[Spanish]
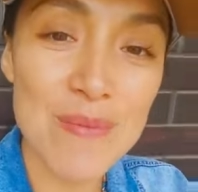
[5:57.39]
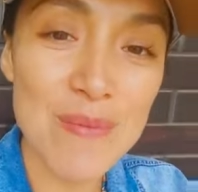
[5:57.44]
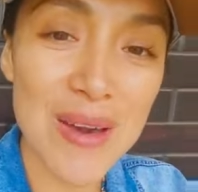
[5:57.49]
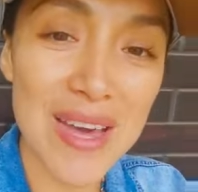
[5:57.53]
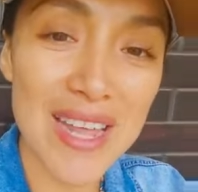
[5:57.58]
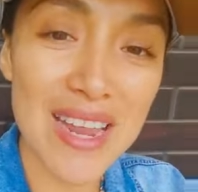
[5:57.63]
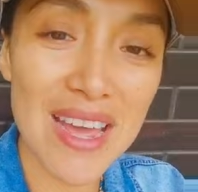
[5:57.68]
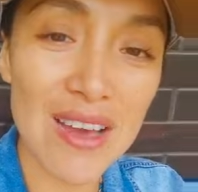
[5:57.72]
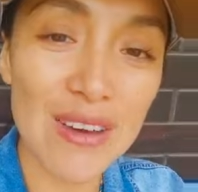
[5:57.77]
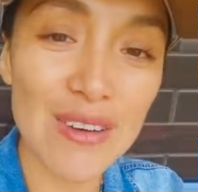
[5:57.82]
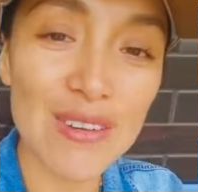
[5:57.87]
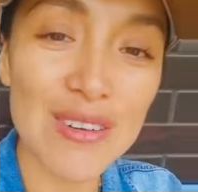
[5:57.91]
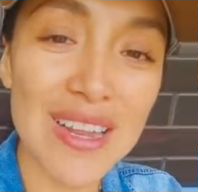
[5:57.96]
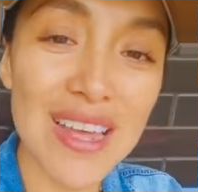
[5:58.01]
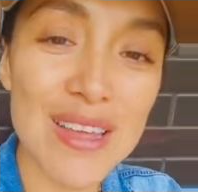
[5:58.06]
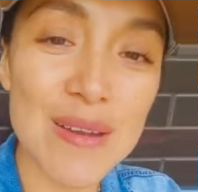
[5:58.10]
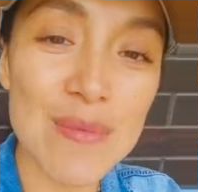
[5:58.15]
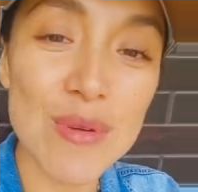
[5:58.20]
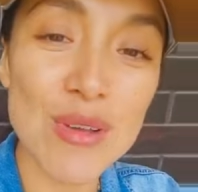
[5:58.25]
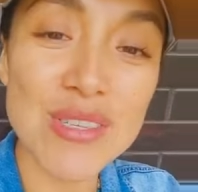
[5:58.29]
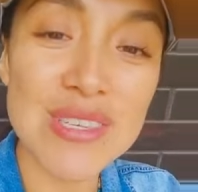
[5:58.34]
para
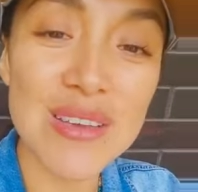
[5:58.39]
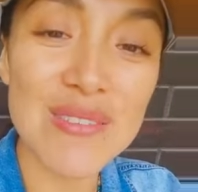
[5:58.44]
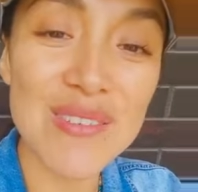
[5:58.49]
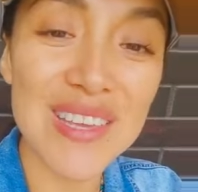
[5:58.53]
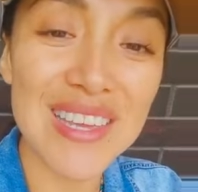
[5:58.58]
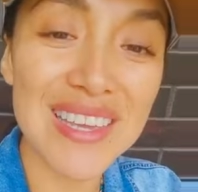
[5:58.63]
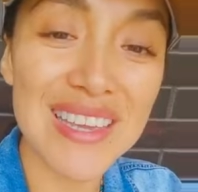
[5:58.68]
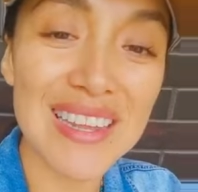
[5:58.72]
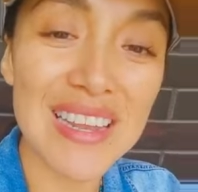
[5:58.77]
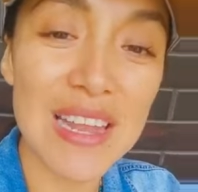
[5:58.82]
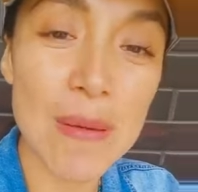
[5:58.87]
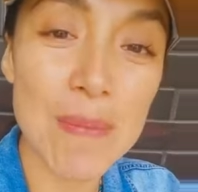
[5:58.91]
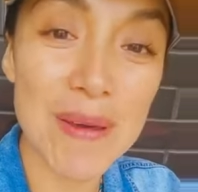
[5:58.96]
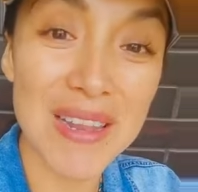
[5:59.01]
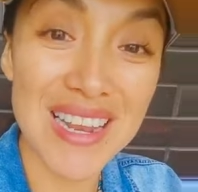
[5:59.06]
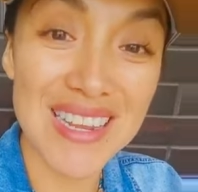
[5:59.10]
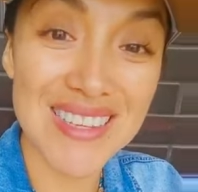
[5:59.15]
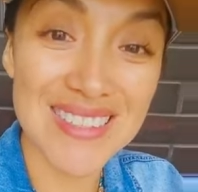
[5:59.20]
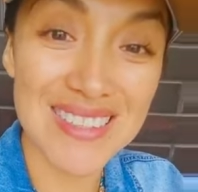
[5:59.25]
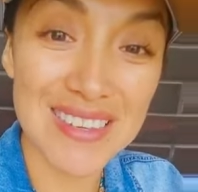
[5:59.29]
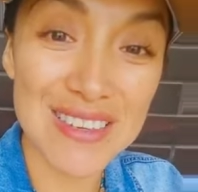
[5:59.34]
una hermosa vigilia
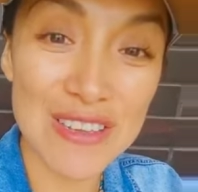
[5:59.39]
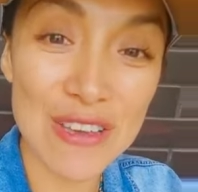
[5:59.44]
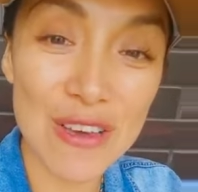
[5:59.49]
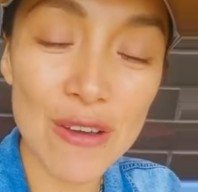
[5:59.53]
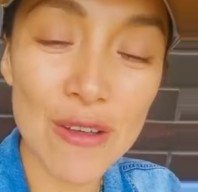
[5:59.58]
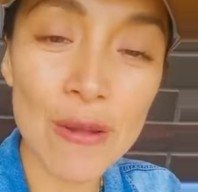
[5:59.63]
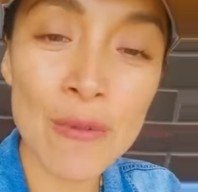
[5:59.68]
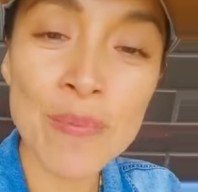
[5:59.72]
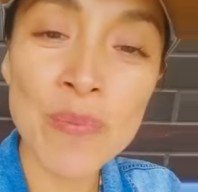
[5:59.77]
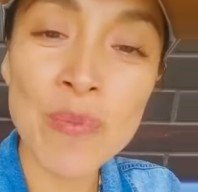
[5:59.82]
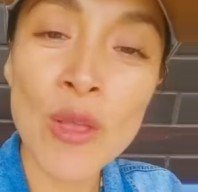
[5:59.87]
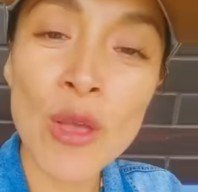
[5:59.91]
para el Señor,